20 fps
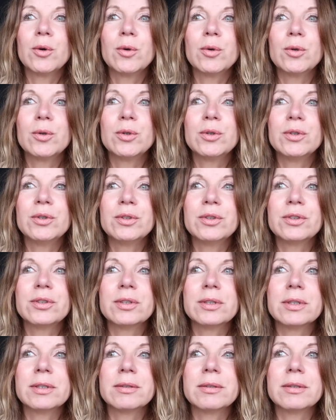
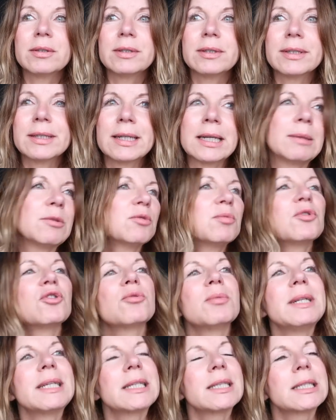Und dann habe ich mir so
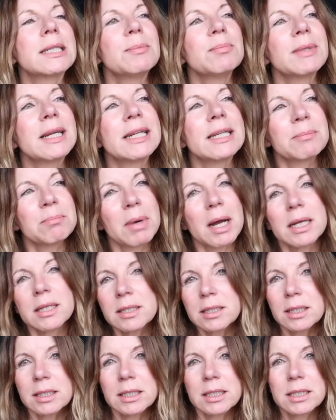überlegt, es gibt eigentlich ein paar
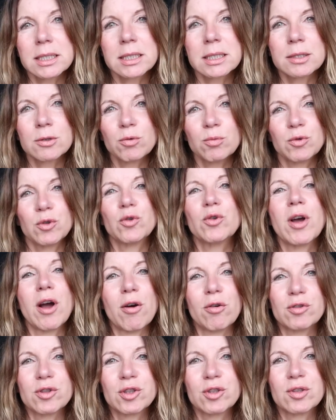Tricks, um
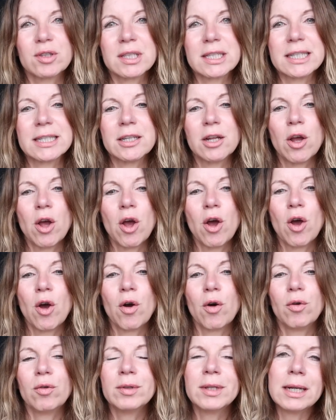jünger auszusehen.
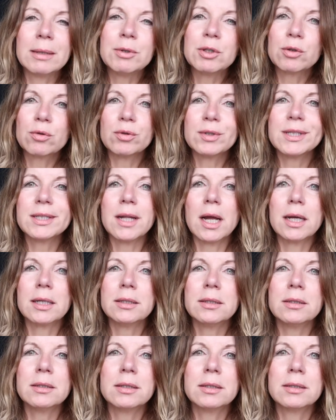Und dann habe ich
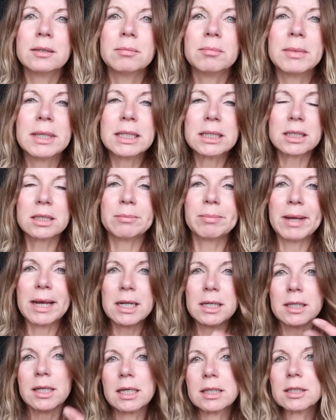kurzerhand mir jetzt eine
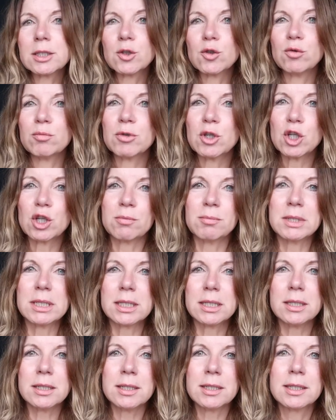Perlenkette drum
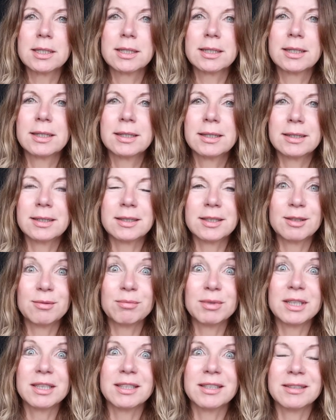geschmissen, dass ich
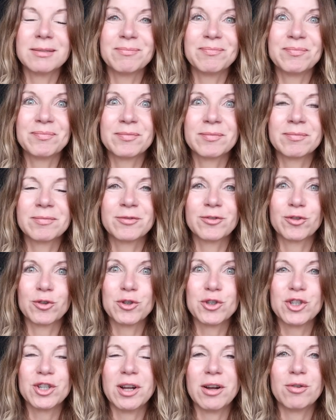ein bisschen
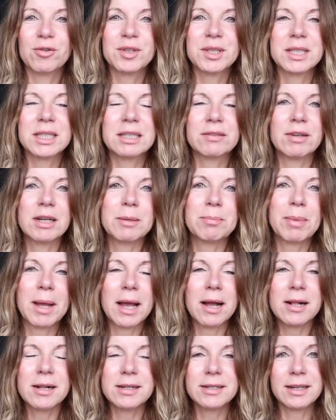frischer aussehe, weil
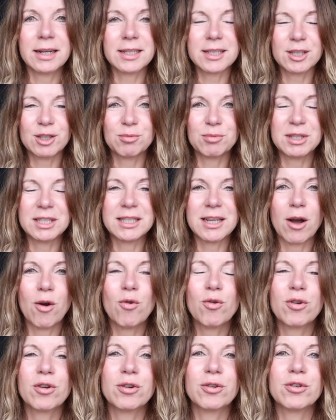Perlen lassen immer die
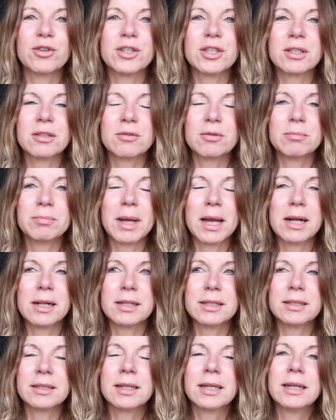Augen leuchten und
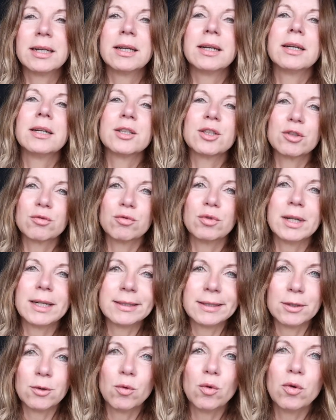Perlen sowohl
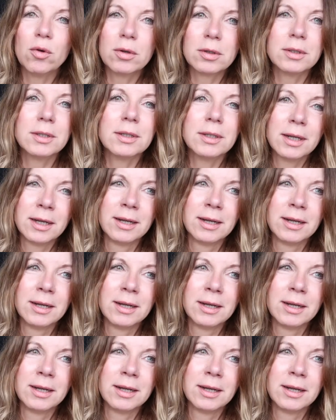an den Ohren